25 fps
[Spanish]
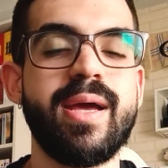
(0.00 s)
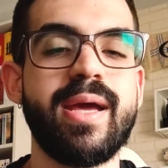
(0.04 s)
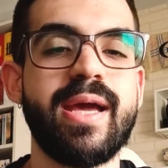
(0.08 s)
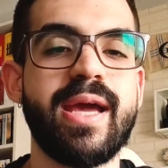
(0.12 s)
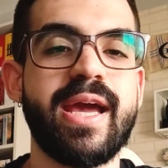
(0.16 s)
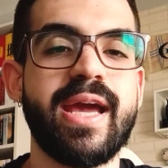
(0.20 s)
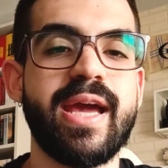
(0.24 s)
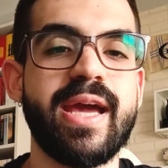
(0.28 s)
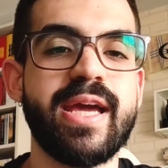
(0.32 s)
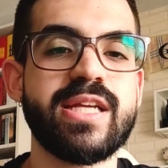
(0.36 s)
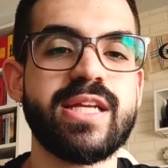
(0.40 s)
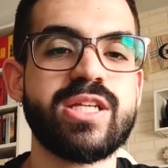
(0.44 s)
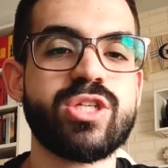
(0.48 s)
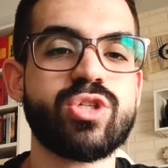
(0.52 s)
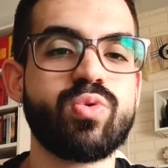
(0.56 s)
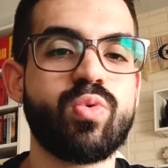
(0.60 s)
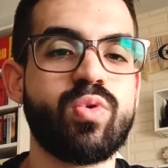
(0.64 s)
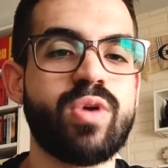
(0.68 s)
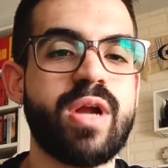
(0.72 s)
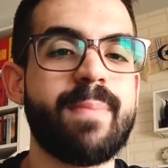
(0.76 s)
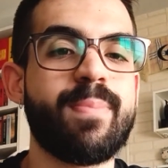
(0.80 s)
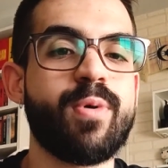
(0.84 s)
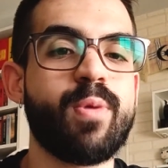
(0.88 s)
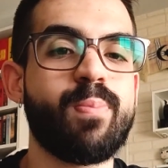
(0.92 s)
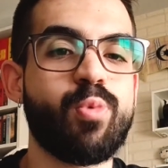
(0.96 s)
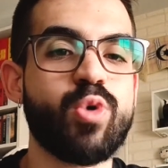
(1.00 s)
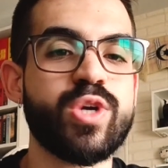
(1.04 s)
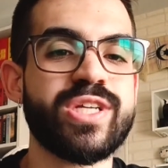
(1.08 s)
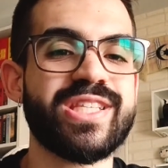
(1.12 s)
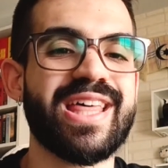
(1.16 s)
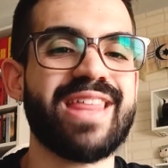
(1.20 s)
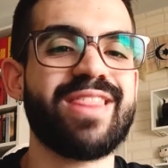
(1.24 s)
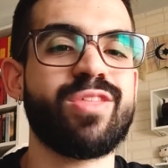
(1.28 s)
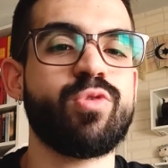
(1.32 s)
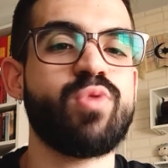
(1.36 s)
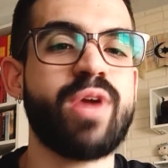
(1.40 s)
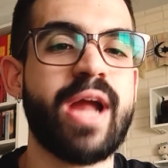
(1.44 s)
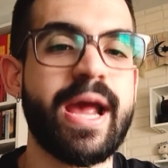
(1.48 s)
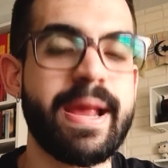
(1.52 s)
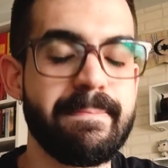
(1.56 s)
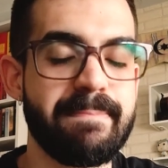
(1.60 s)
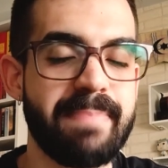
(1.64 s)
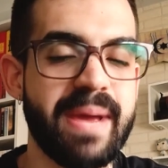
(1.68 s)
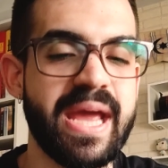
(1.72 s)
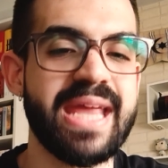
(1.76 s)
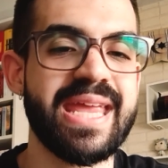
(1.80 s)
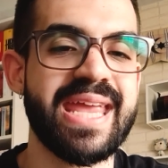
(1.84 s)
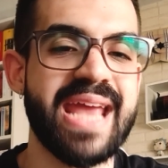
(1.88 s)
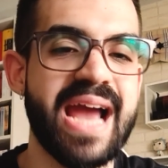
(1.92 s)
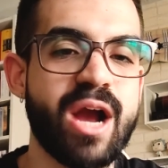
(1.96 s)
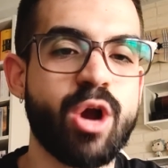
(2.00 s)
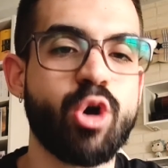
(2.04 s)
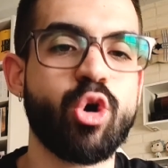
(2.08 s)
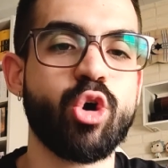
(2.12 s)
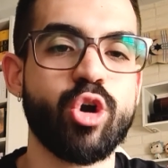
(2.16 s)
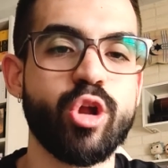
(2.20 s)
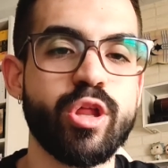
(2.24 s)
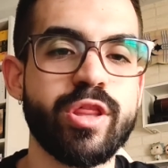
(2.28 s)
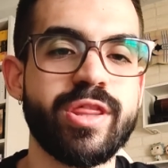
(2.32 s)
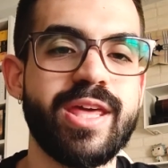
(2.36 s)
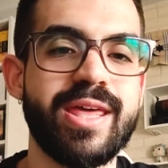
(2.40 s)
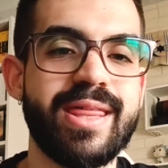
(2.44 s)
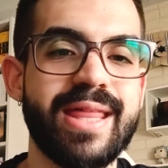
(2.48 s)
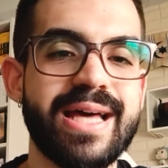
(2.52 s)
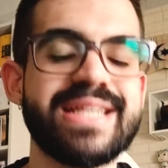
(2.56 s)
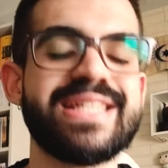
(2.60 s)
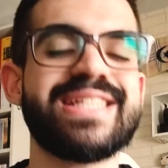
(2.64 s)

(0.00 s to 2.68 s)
es una propuesta de una IP ya conocida,